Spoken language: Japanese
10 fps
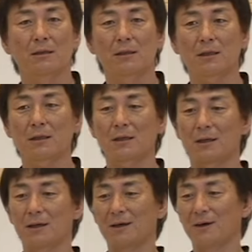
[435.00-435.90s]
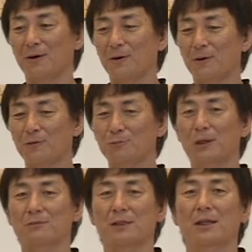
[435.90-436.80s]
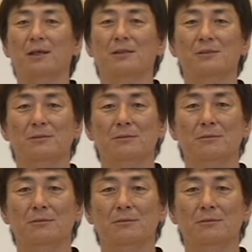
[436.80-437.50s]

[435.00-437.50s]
だからうまくならないんです